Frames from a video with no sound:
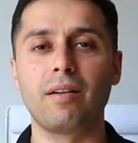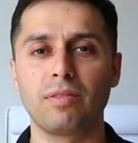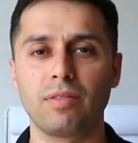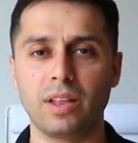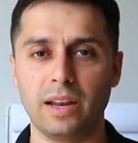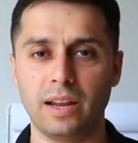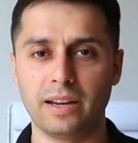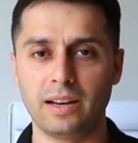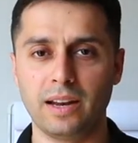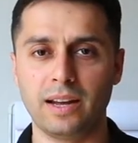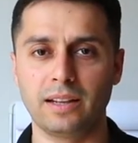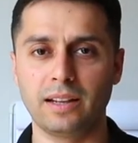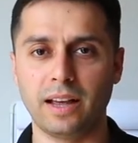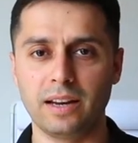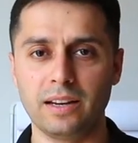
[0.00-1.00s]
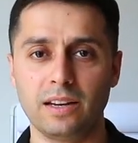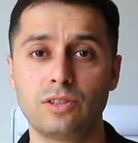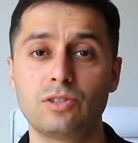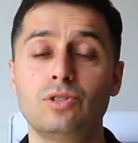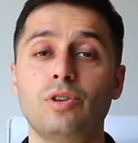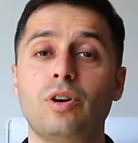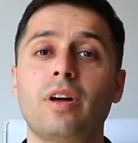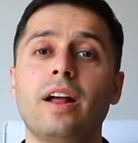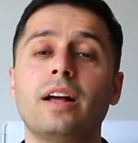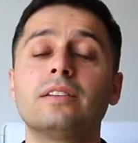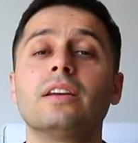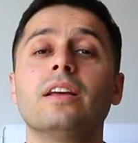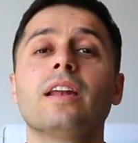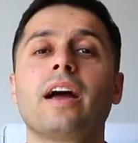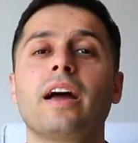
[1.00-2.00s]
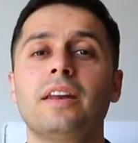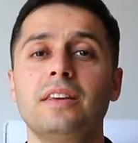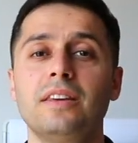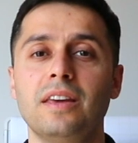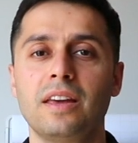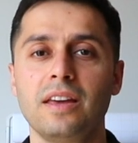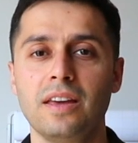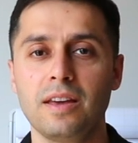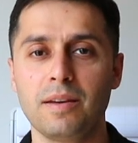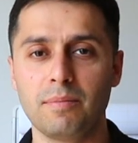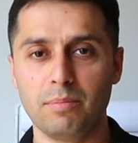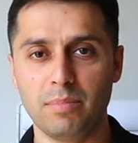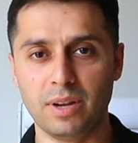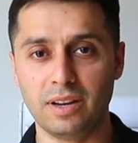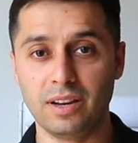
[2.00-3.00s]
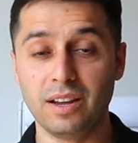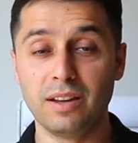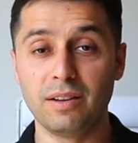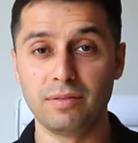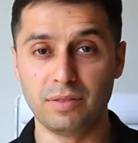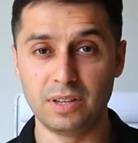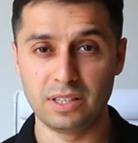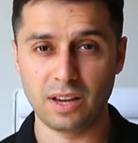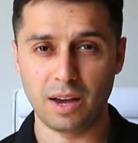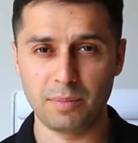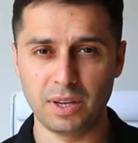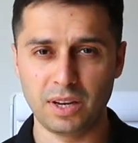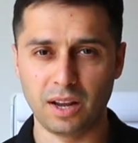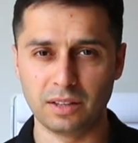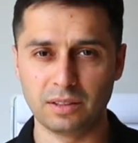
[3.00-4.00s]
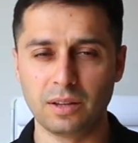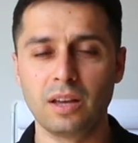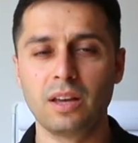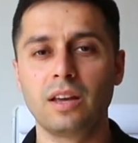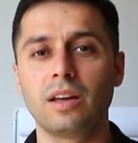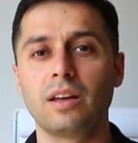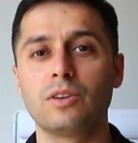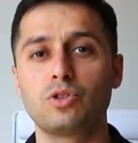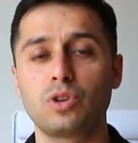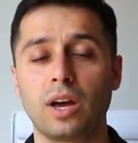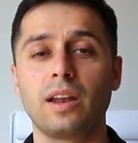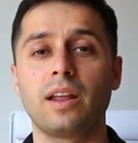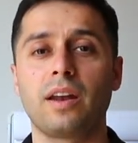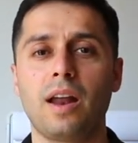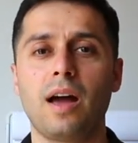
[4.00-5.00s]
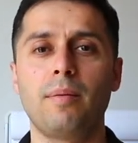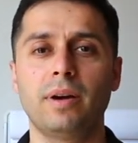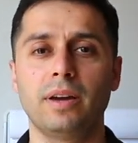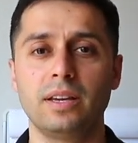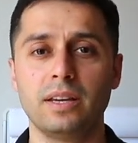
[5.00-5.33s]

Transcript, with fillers: أفضل الأكلات القليلة السعرات الغنية بالفيتامينات الشغلة الرابعة